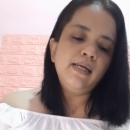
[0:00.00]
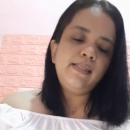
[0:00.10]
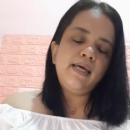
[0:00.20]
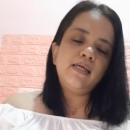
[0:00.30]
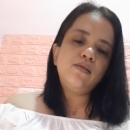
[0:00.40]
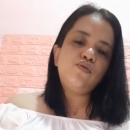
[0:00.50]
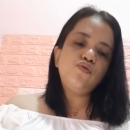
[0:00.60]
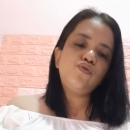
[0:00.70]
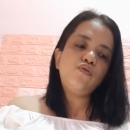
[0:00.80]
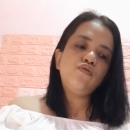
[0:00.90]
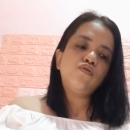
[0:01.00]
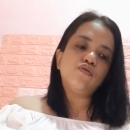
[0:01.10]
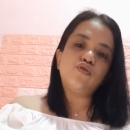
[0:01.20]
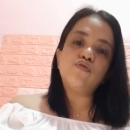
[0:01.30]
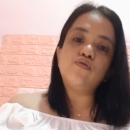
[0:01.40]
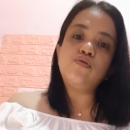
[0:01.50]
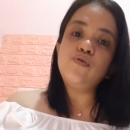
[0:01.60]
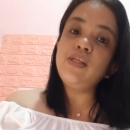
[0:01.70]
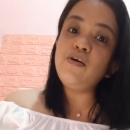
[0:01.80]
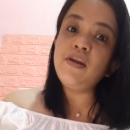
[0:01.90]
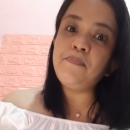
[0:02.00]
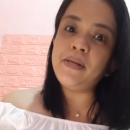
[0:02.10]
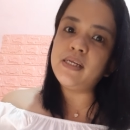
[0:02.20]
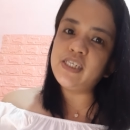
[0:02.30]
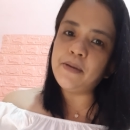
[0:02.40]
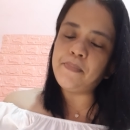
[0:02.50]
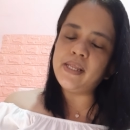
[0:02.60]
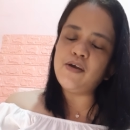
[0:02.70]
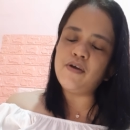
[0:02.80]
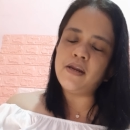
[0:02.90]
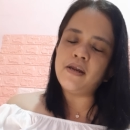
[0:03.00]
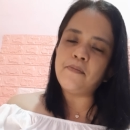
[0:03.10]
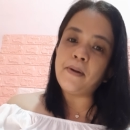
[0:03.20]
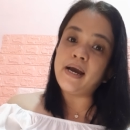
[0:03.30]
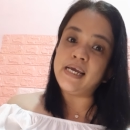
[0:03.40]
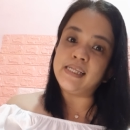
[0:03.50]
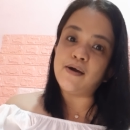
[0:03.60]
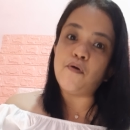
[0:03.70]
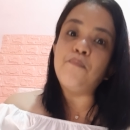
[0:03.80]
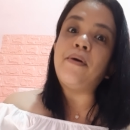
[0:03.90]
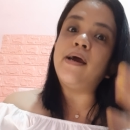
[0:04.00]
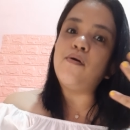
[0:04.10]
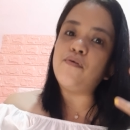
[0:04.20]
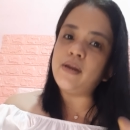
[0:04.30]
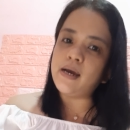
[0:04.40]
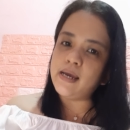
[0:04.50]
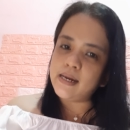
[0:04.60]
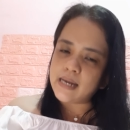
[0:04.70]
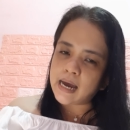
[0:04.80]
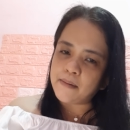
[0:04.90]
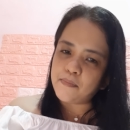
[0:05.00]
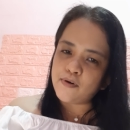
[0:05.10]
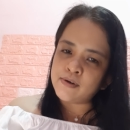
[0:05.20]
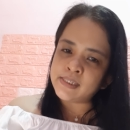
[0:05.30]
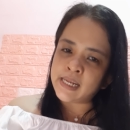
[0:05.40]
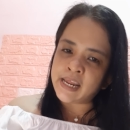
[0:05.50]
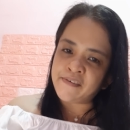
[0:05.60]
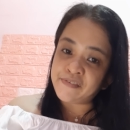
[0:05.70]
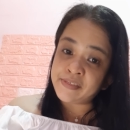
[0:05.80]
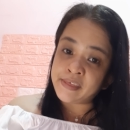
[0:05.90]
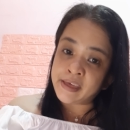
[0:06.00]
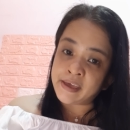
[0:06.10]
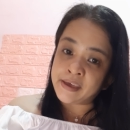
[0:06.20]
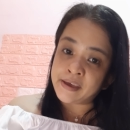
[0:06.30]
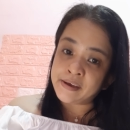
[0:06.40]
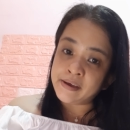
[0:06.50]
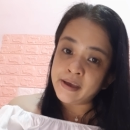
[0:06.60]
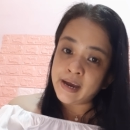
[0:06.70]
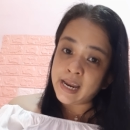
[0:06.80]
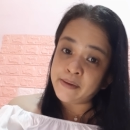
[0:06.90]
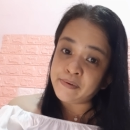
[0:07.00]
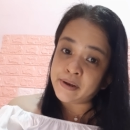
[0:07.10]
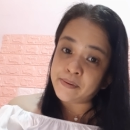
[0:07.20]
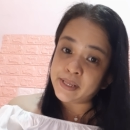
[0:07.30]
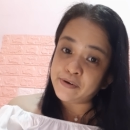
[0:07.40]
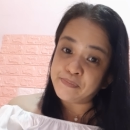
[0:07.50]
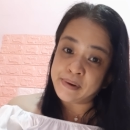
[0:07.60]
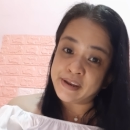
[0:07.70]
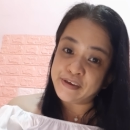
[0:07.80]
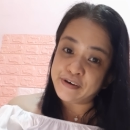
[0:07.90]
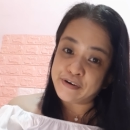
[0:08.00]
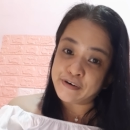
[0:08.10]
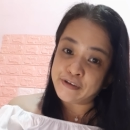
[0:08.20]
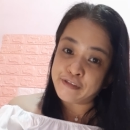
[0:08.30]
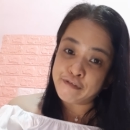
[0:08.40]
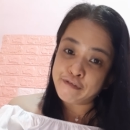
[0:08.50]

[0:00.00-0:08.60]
Then, susunod doon. So, so, hindi ko nipilip. Siyempre, hindi ko na napakita kung paano ko naghilamos and everything. Alam niyo naman kung paano yun.